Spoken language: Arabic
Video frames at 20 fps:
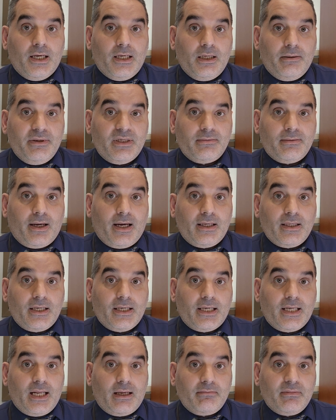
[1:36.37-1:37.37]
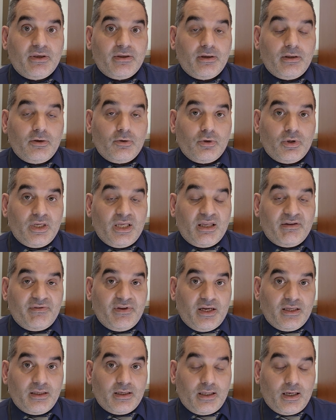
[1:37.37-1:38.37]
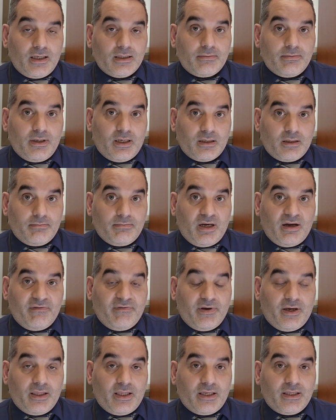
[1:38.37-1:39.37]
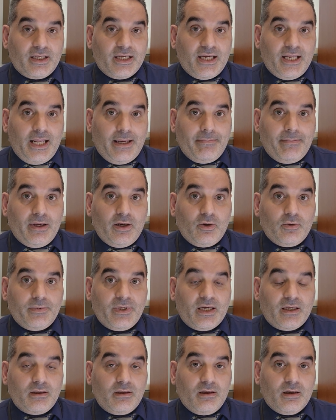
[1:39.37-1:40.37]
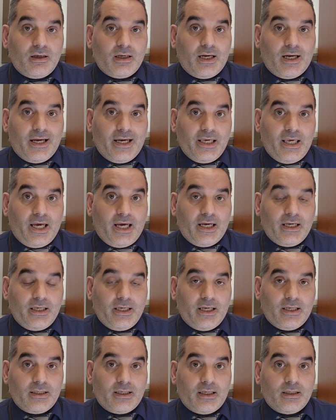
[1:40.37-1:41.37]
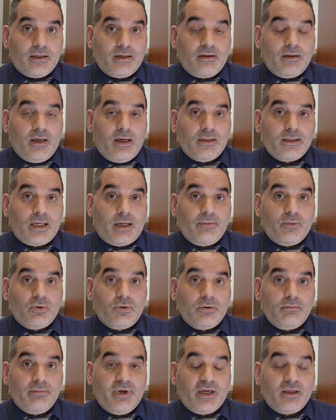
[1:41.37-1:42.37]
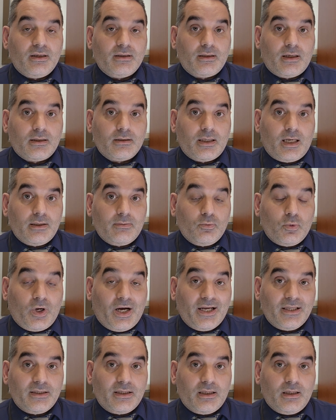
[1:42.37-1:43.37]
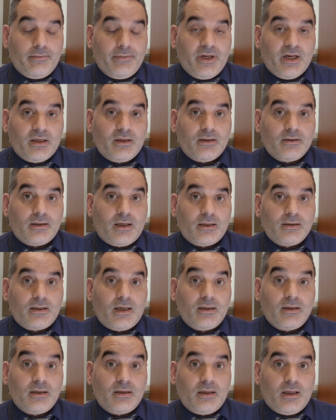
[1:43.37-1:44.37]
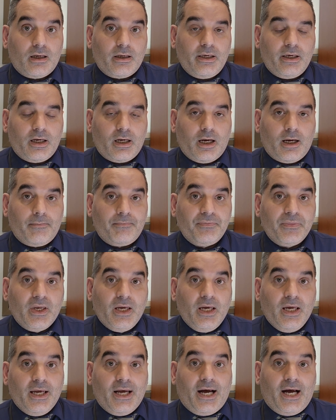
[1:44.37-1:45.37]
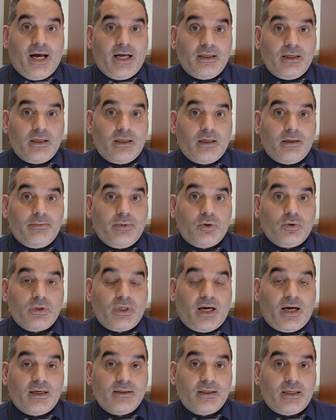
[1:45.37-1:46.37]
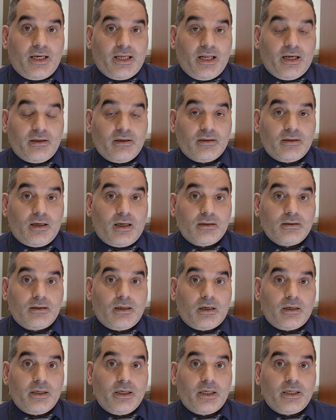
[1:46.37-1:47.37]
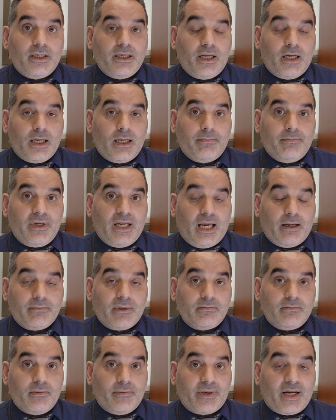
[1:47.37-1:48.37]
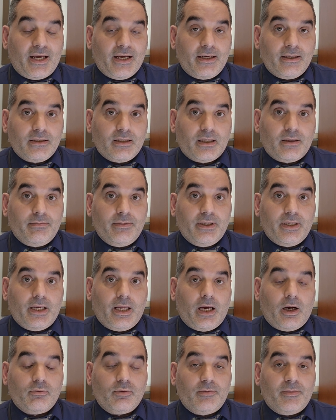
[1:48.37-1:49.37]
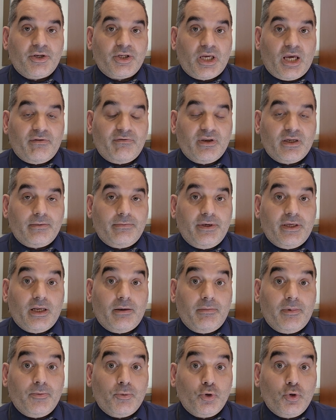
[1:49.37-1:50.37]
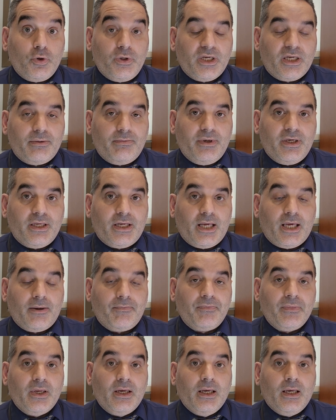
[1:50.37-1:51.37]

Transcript: اللي بيسمع هذا الكلام بيظن انه نحن في عندنا نقص بالاطباء فعلا، الكلام ما هو بهالدقه هي حقيقه، النقص عم يكون باختصاصات محدده بالاختصاصات الدقيقه. عاده بيكون حاصل على اختصاص دقيق يرغب بالعمل بمراكز كبيره او بمشافي كبيره بمدن كبيره